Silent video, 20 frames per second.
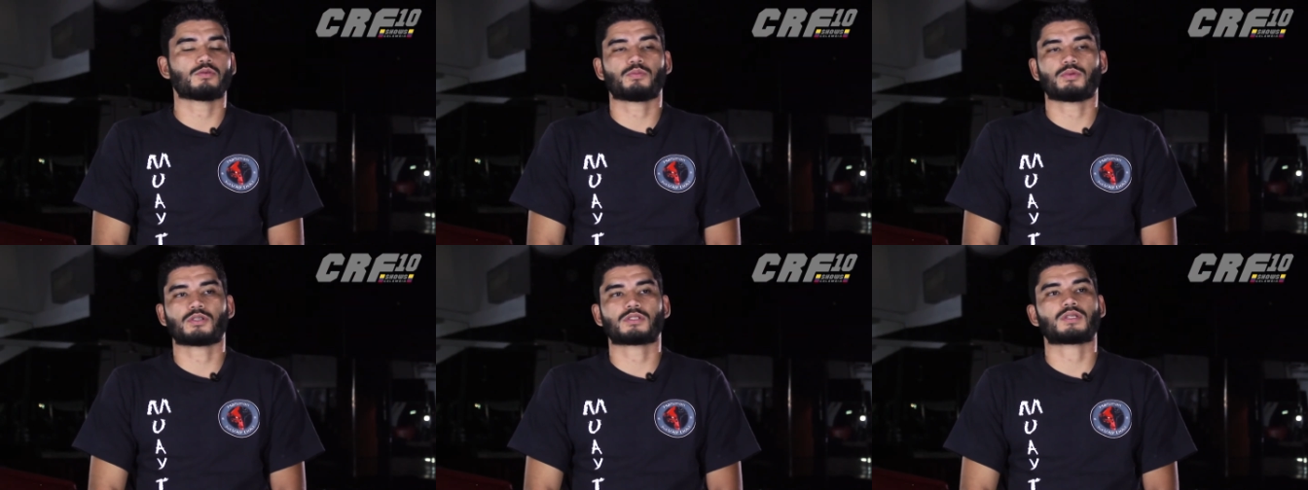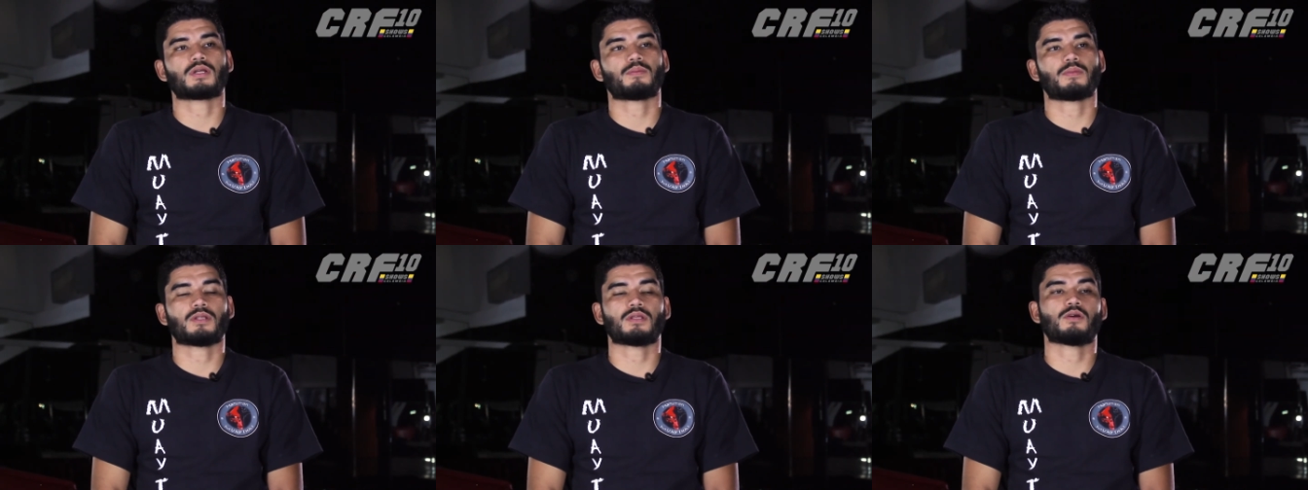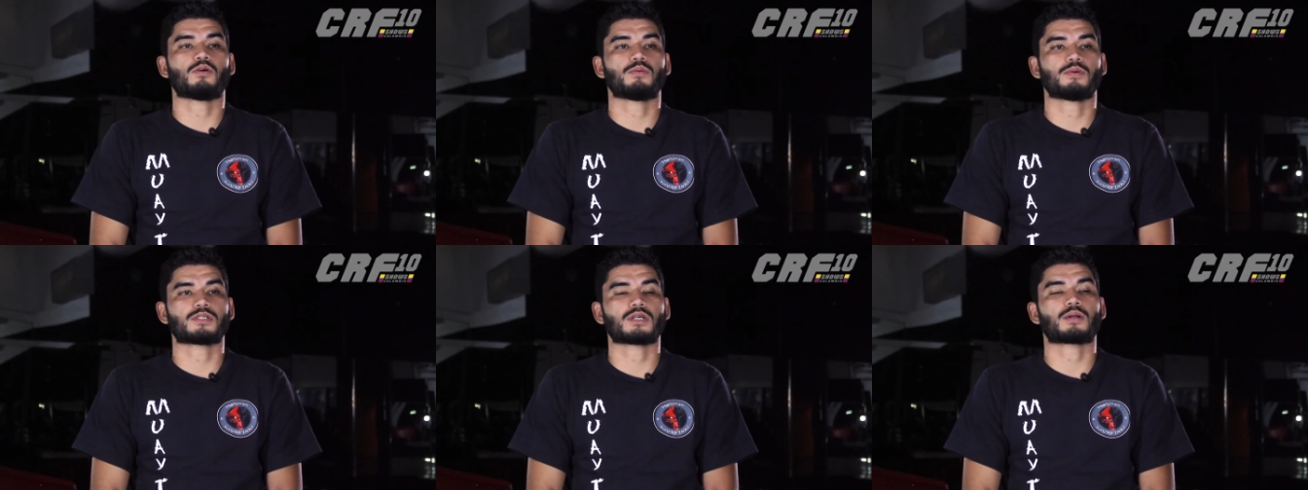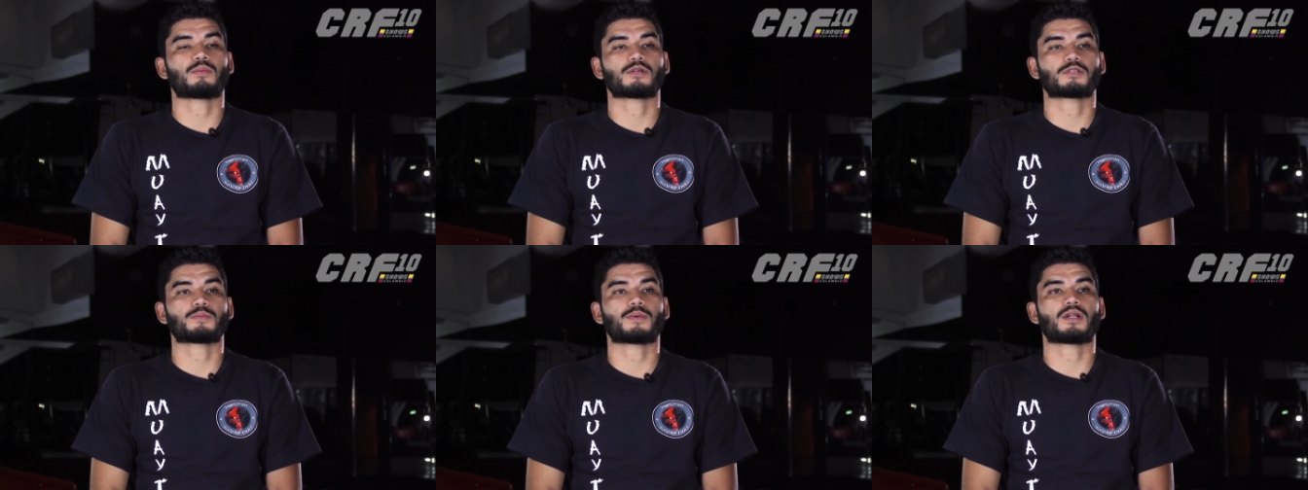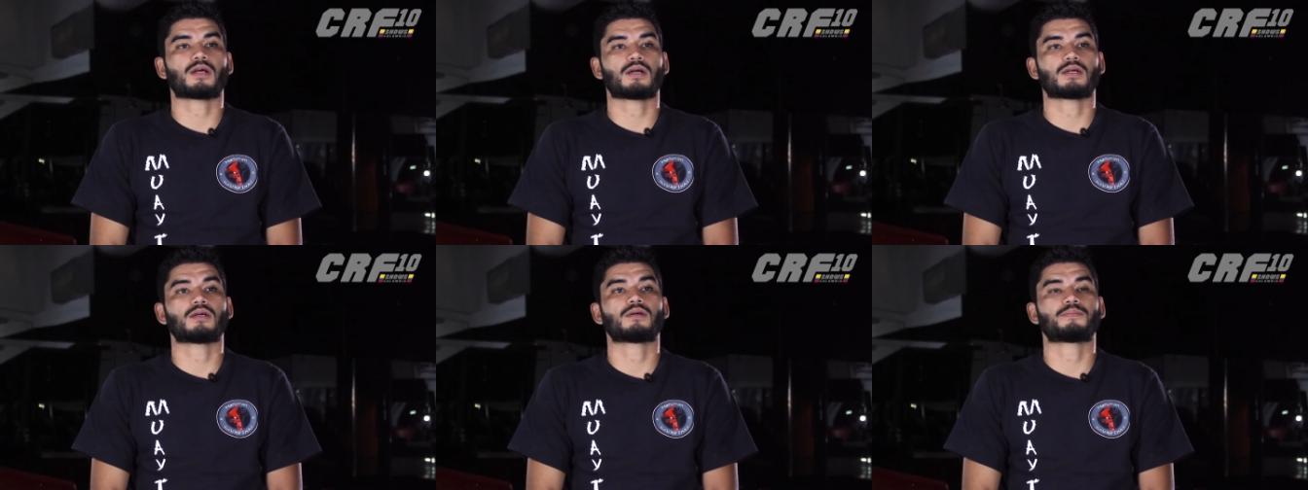pues también llevo mis armas
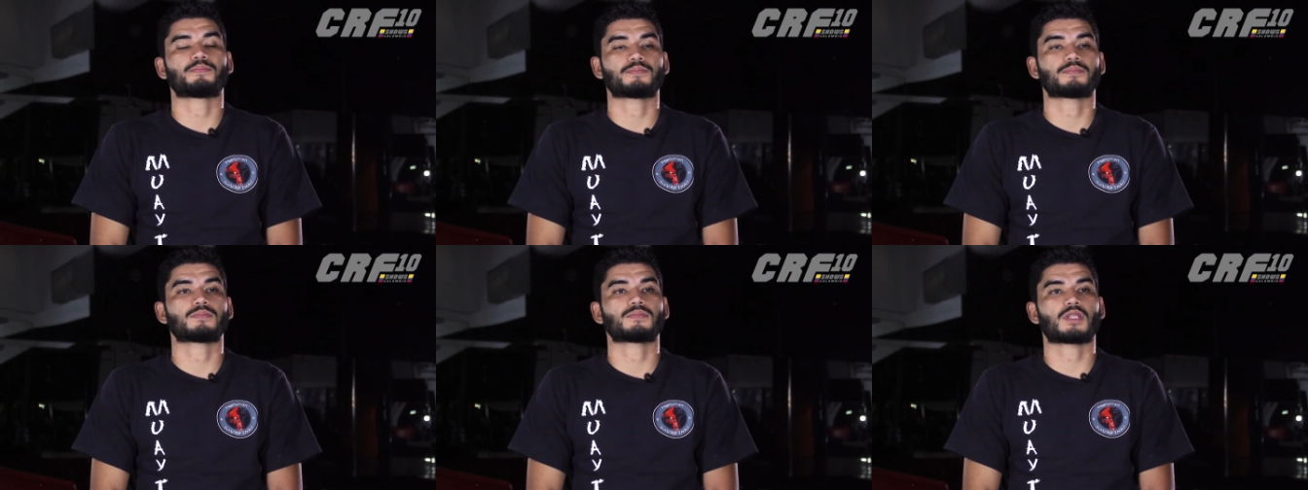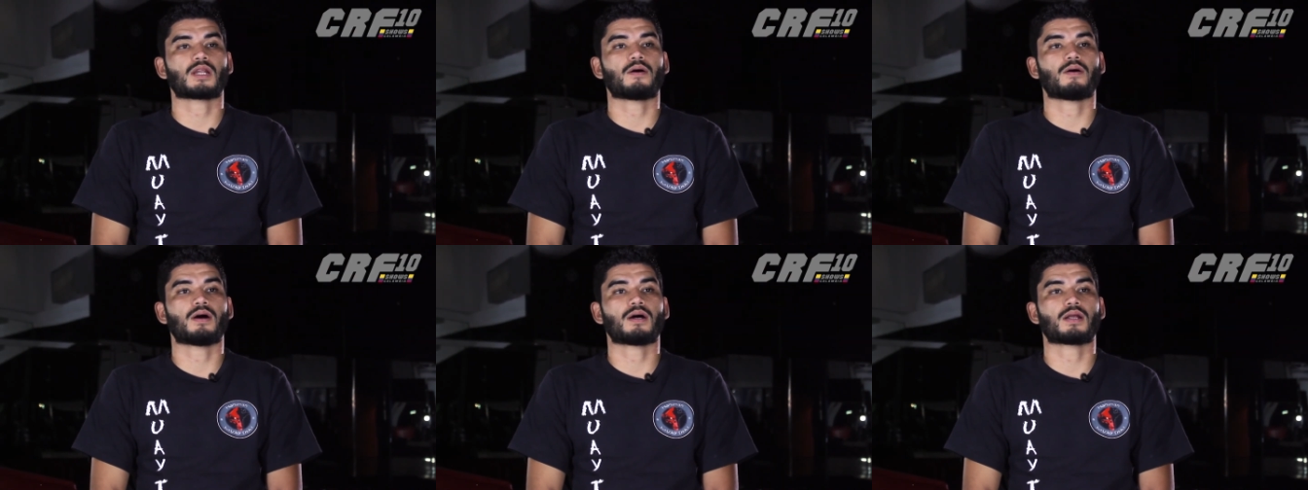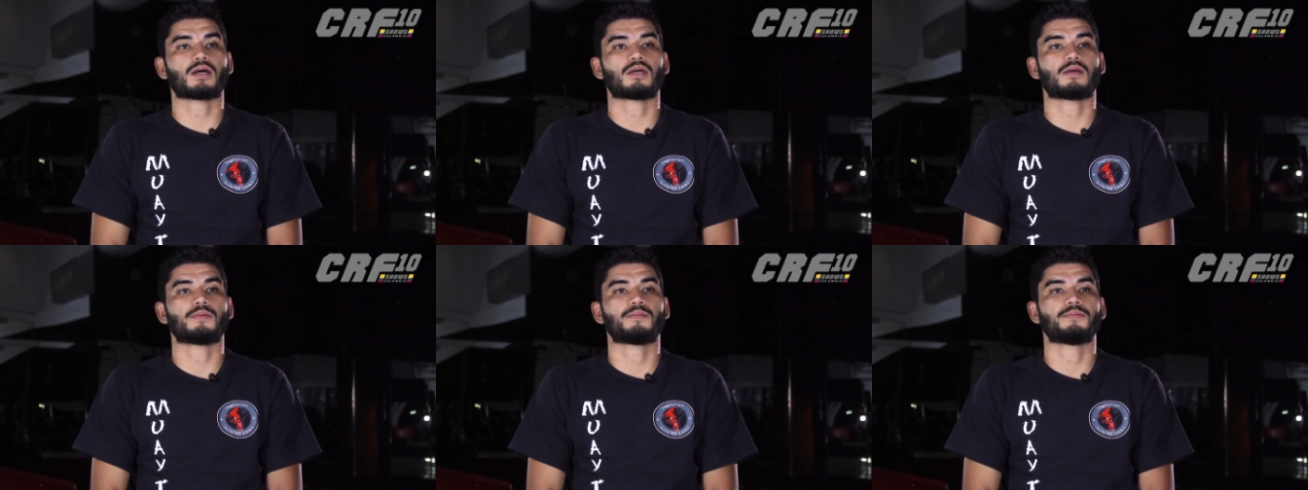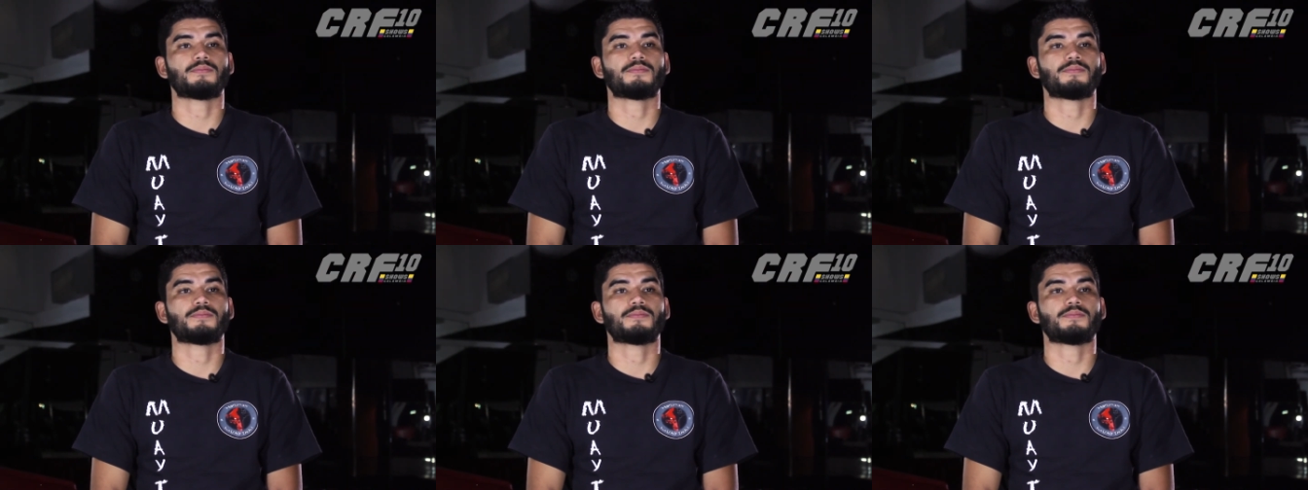para trabajar ahí.